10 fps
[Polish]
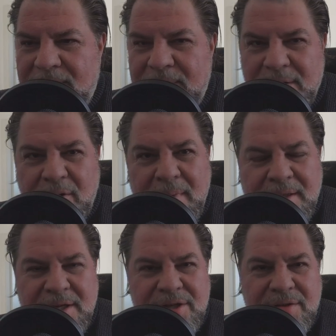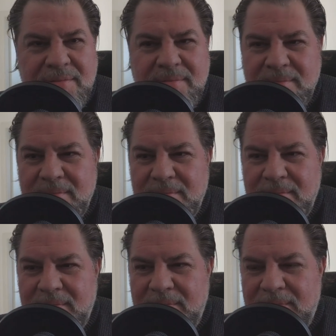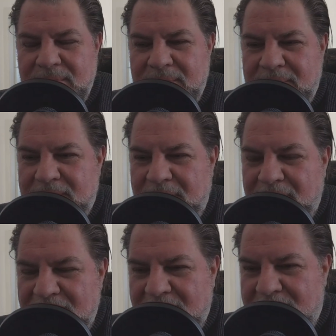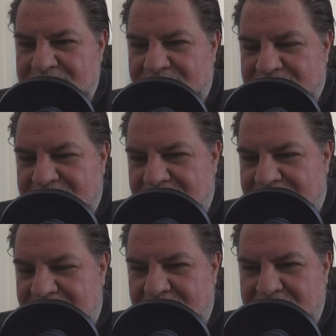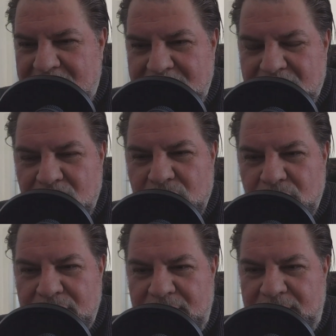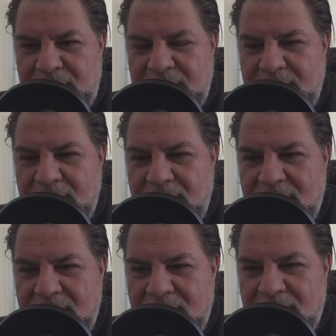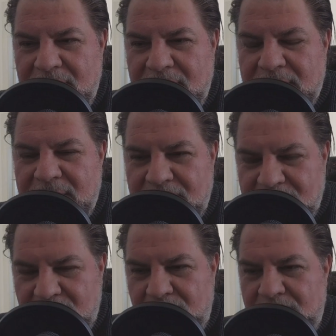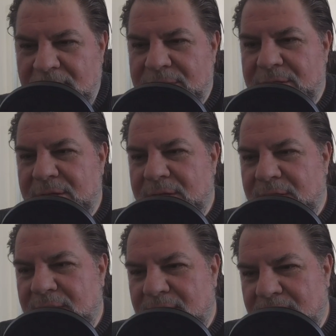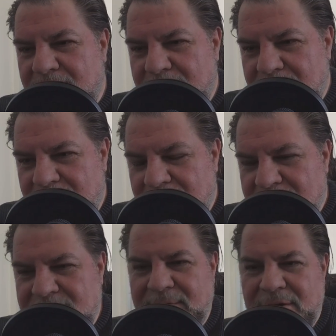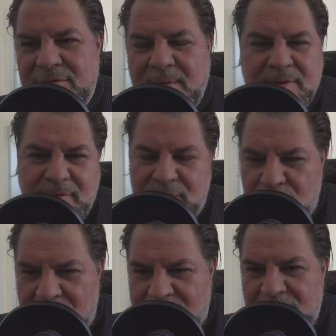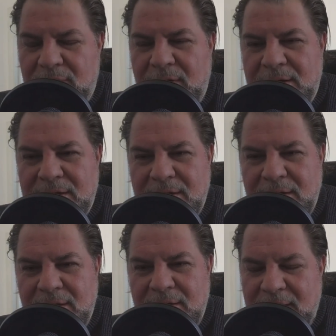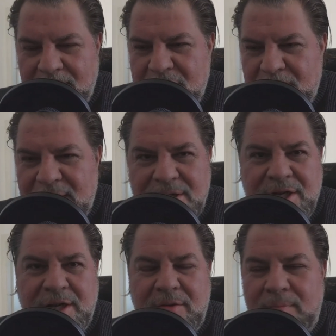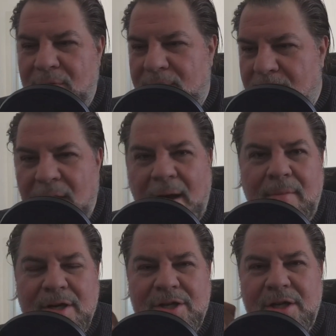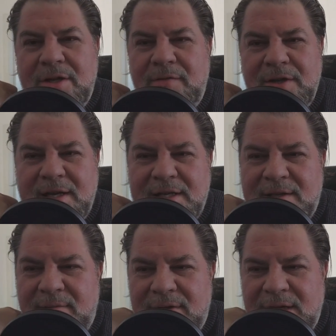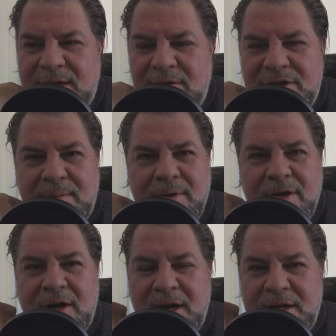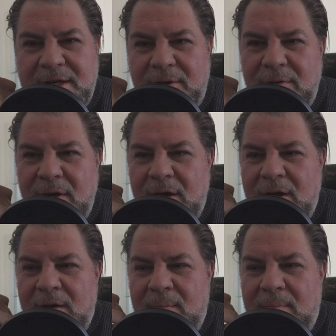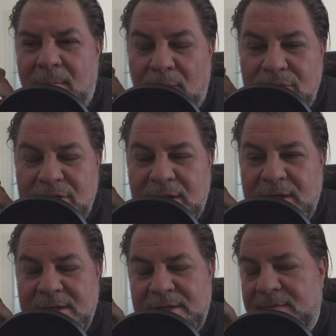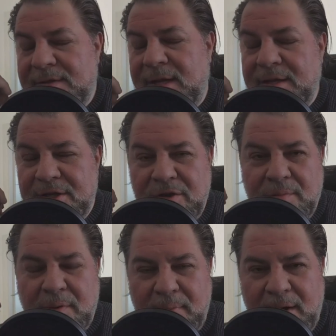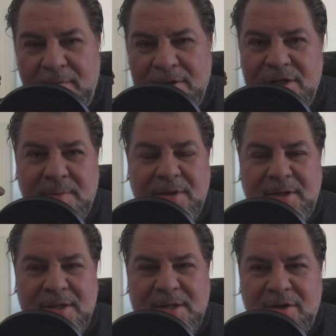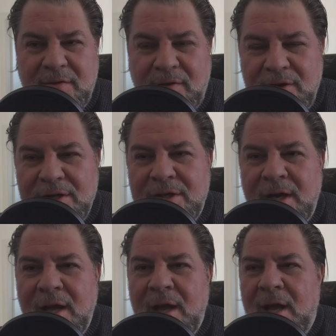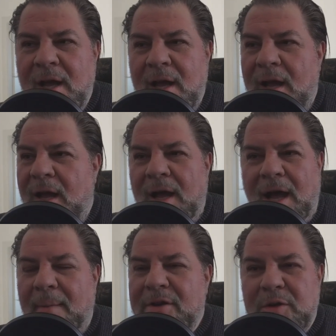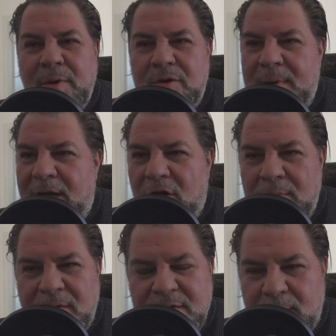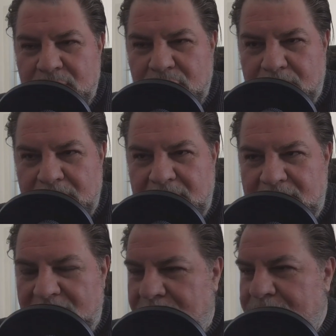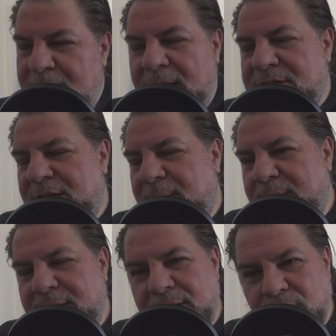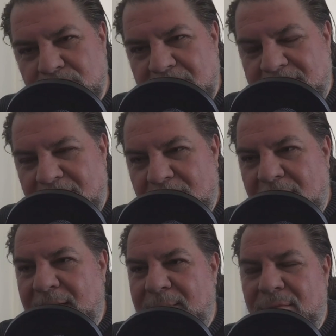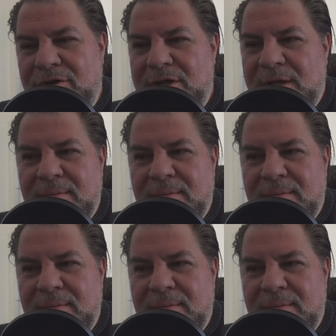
komentarz powinien być, nawet krytyka powinna być konstruktywna. Krytykujesz, stawiasz łapkę w dół na przykład, napisz mi dlaczego, bo a jeżeli to wynika z, z jakiegoś tam mojego charakteru, może jestem w stanie się poprawić i ciebie też zadowolić, abyś odbierał mnie w sposób inny. Nie, że ja będę udawał, ale może